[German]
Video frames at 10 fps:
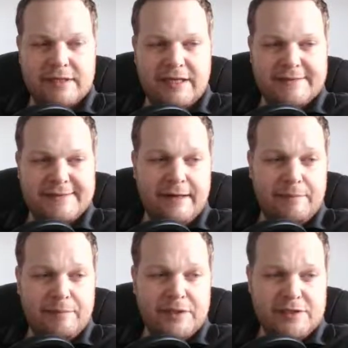
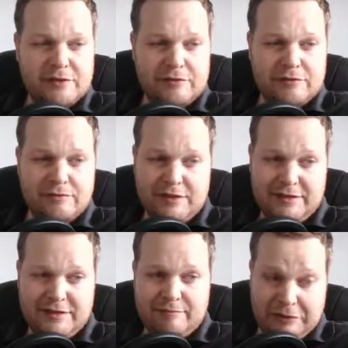handhaben, ähm, bis
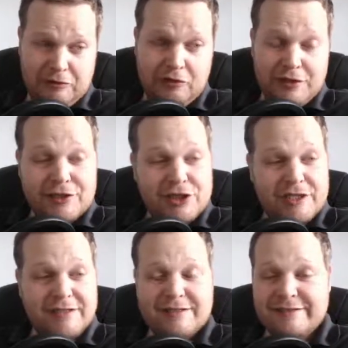zumindest Bitcoin
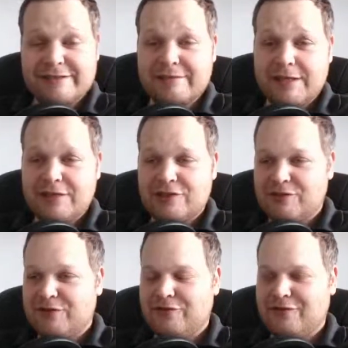entstanden ist. Das nehme ich jetzt schon
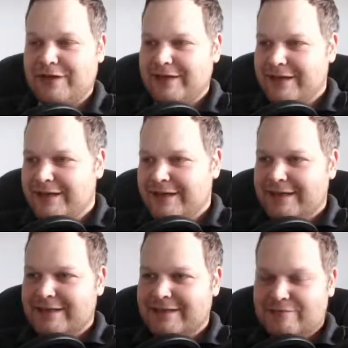mal vorweg.
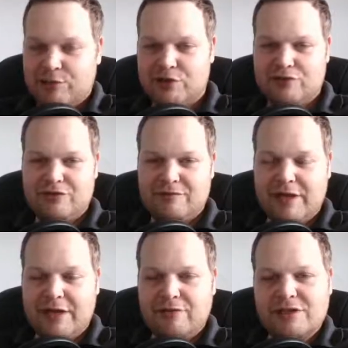Das ist meine persönliche
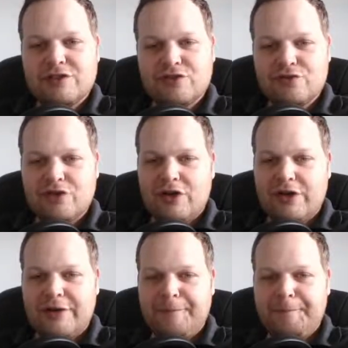Meinung dazu.
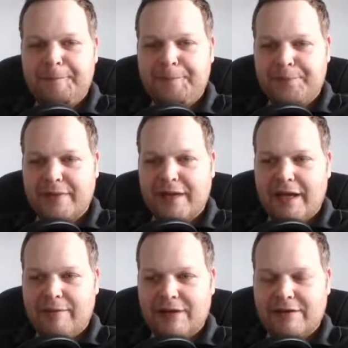Ähm,
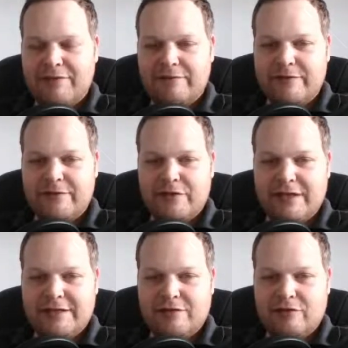aber da werden wir
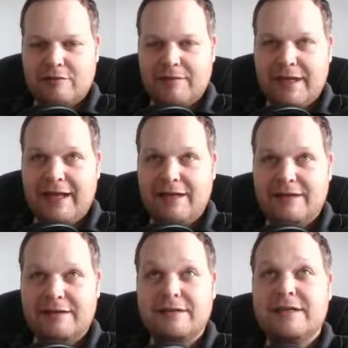vielleicht auch am
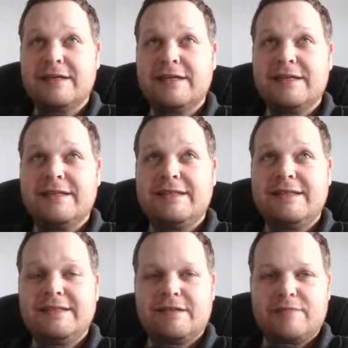Ende
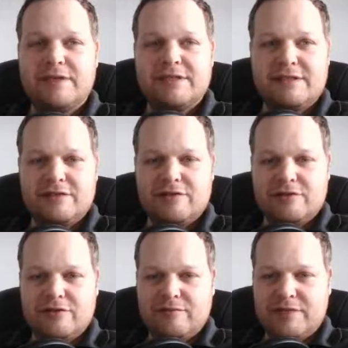dieser Präsentation
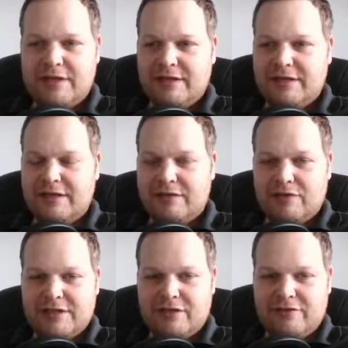nochmal
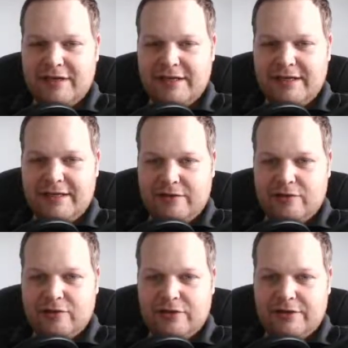genauer drauf eingehen
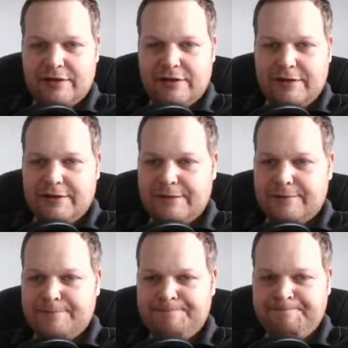können.
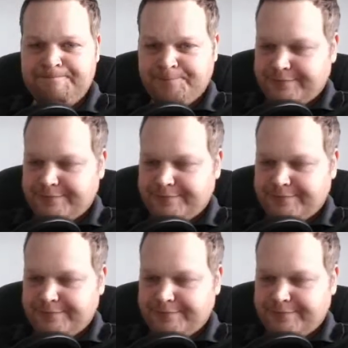Ähm,